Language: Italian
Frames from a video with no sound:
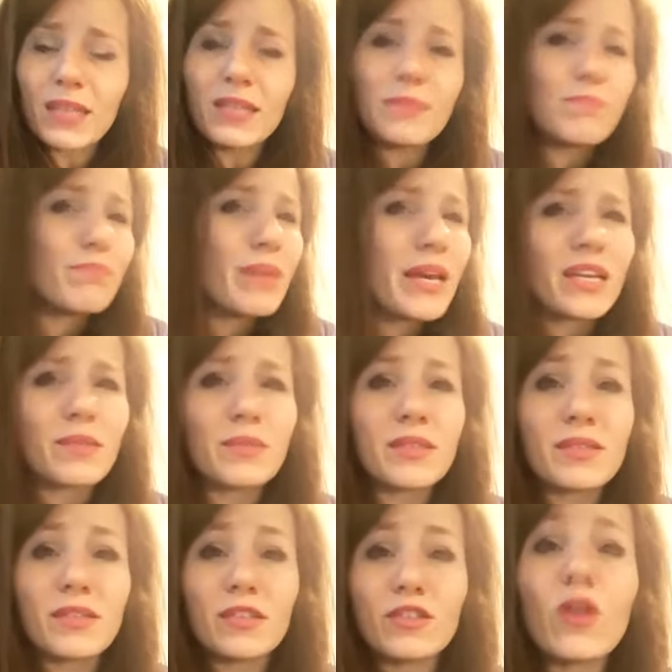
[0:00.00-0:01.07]
Liberami,
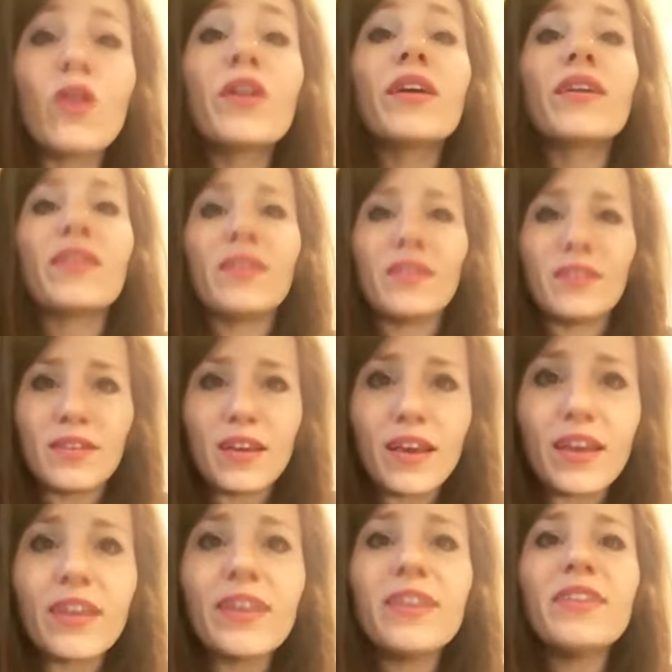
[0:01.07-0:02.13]
Signore,
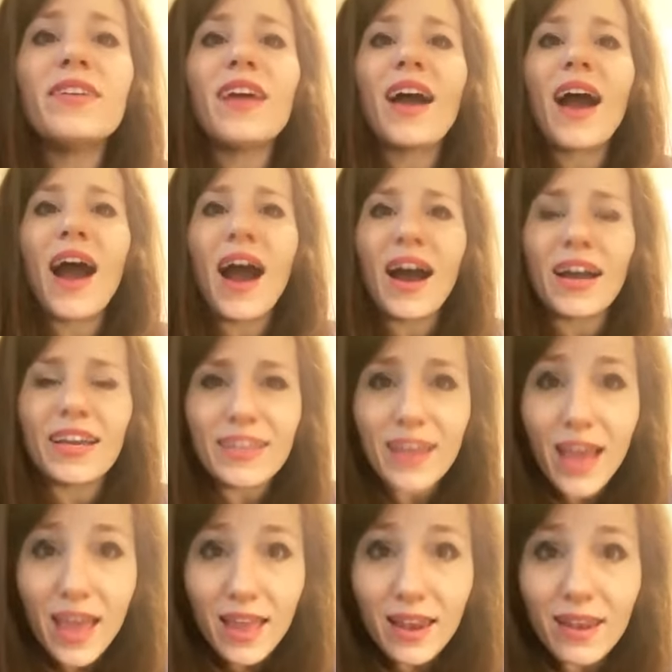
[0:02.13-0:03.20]
Iei,
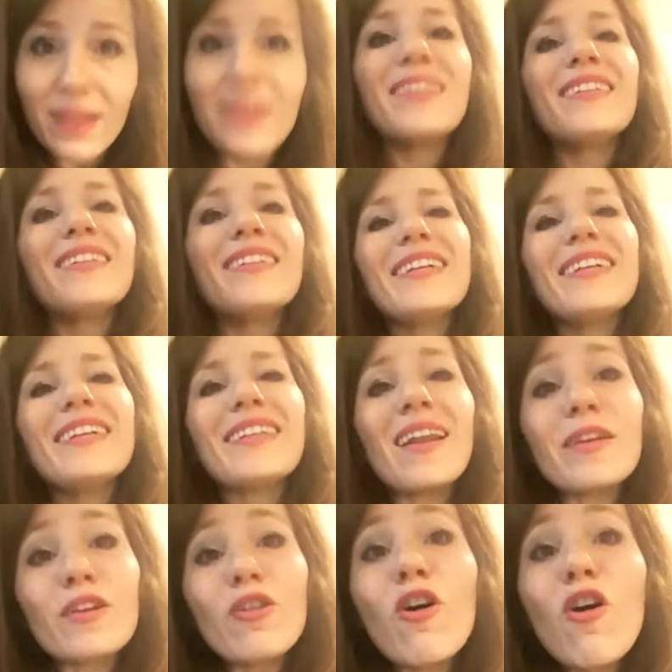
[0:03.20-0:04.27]
Aiel,
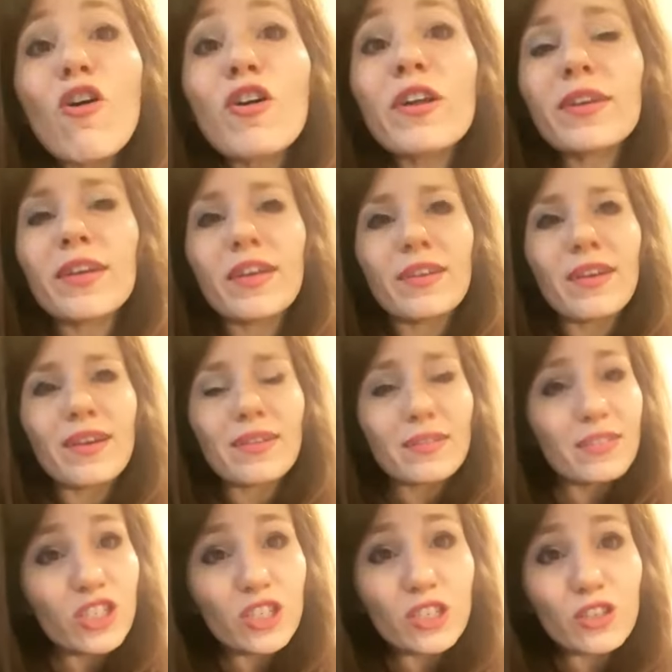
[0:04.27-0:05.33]
dall'errore che
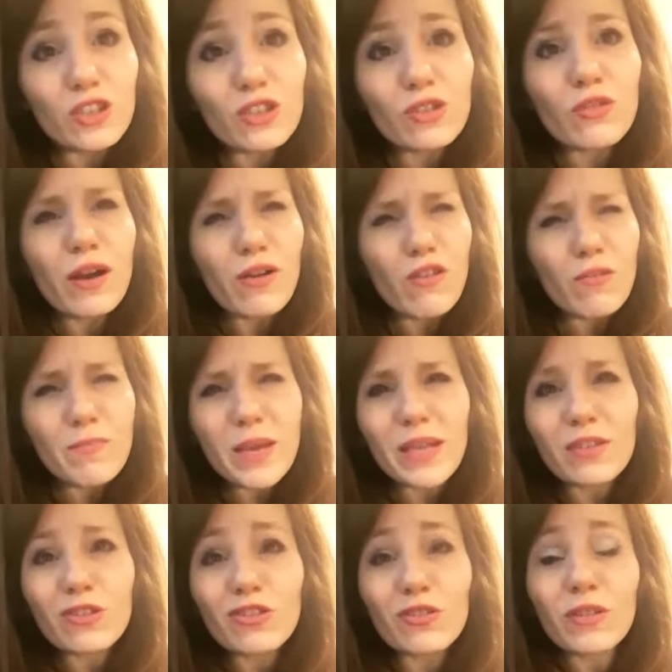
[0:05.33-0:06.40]
Narciso ha
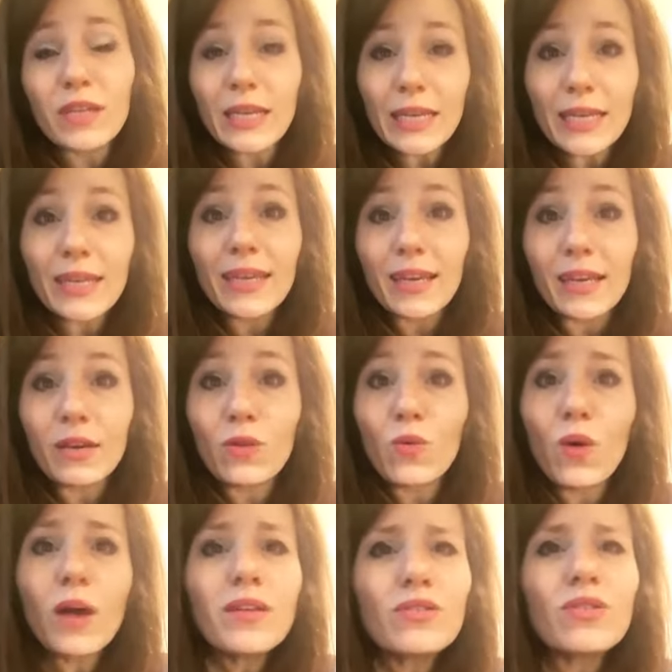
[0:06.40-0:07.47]
commesso e che,
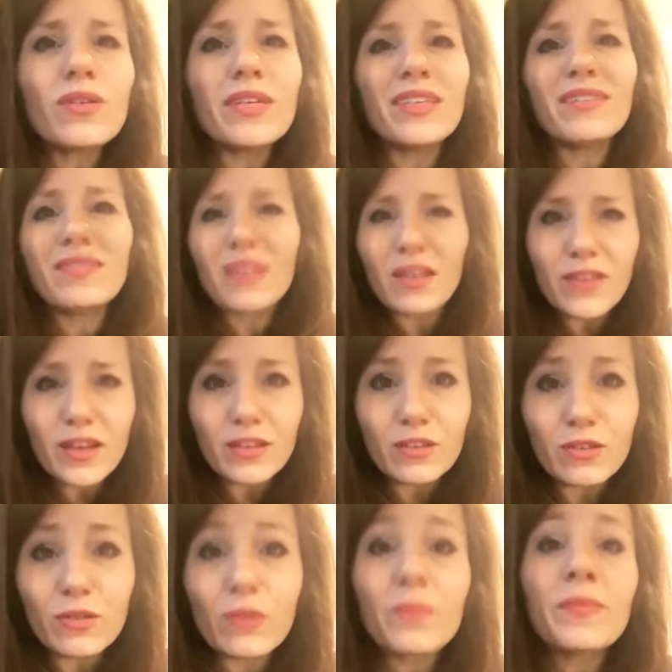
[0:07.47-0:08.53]
quando
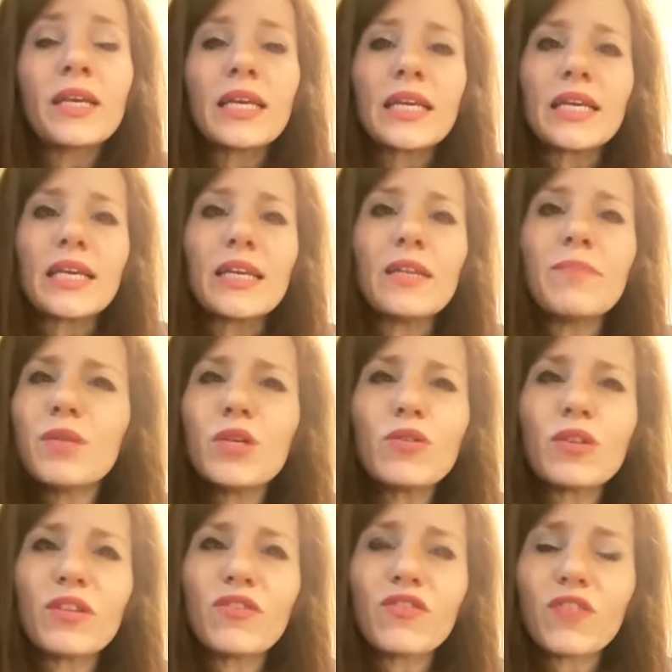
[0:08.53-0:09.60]
intravedo il
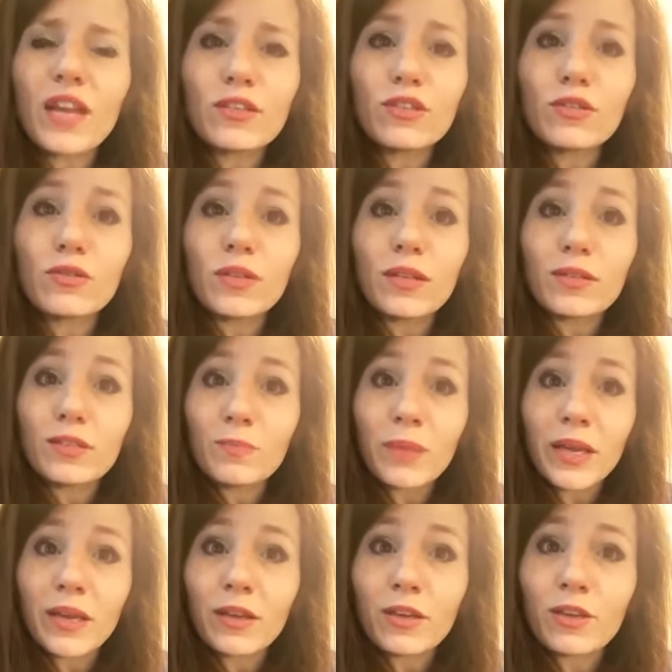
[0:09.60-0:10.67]
mio riflesso nello
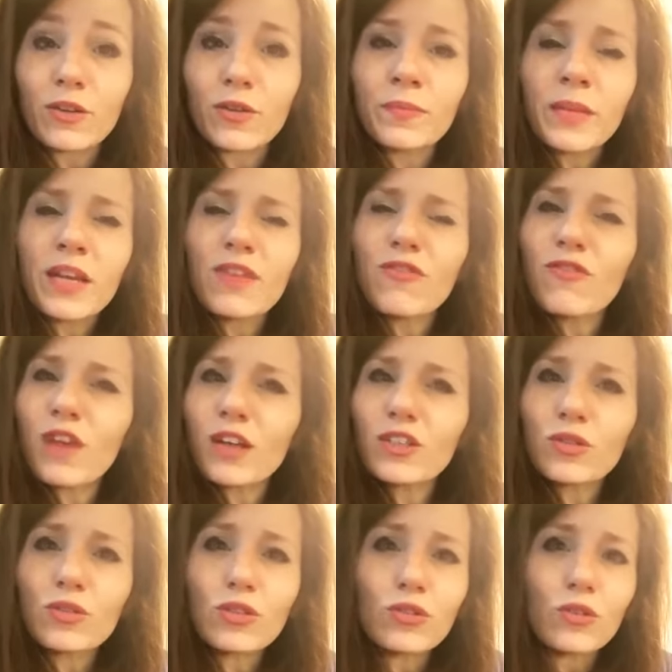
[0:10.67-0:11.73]
specchio,
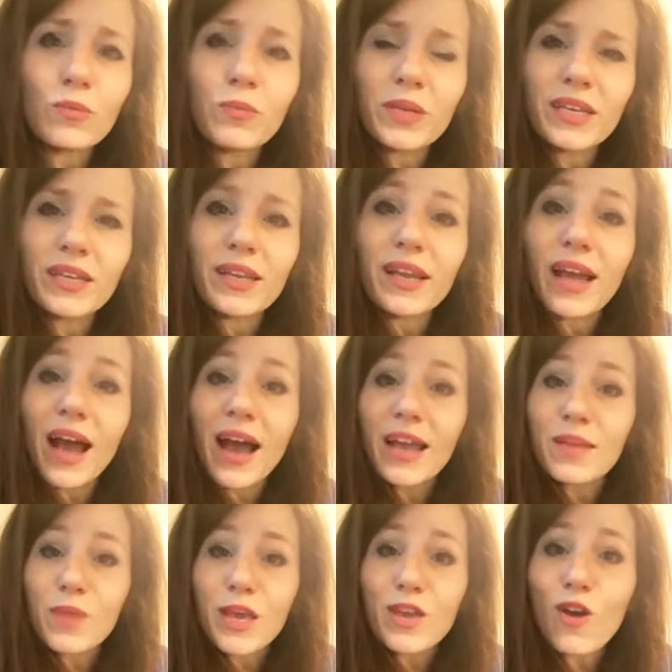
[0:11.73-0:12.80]
faccio scoprire
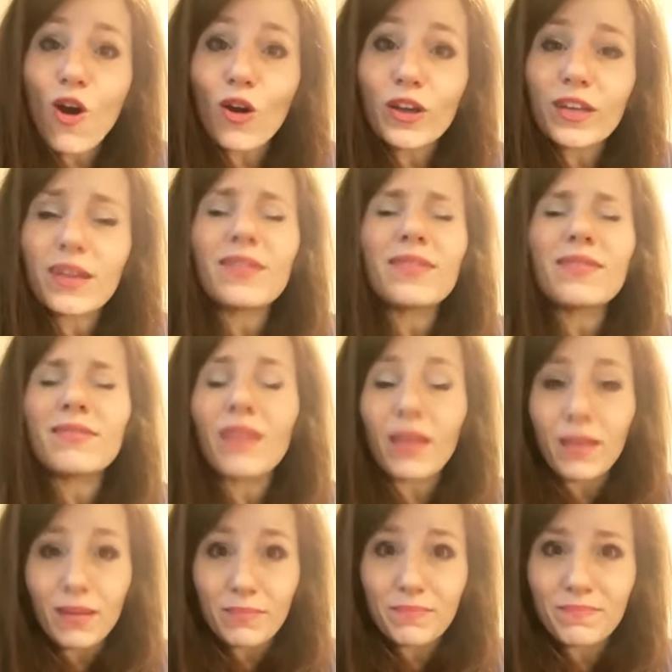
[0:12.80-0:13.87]
ai miei occhi
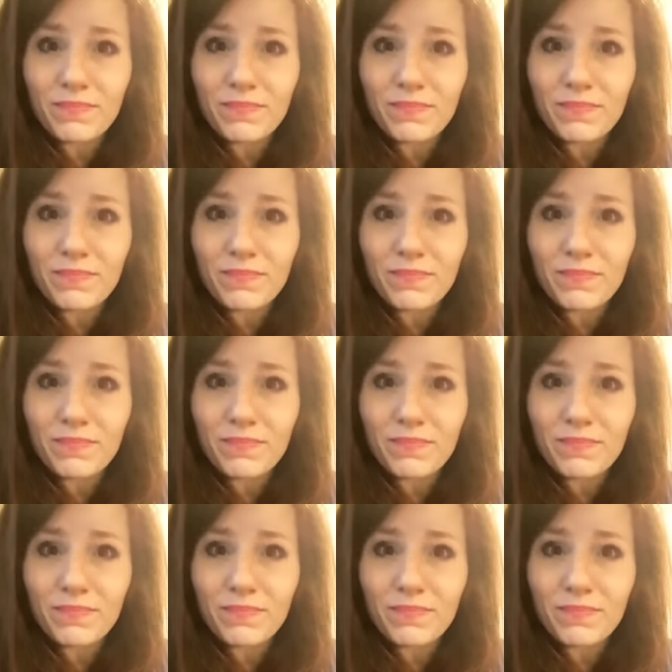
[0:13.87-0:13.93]
te,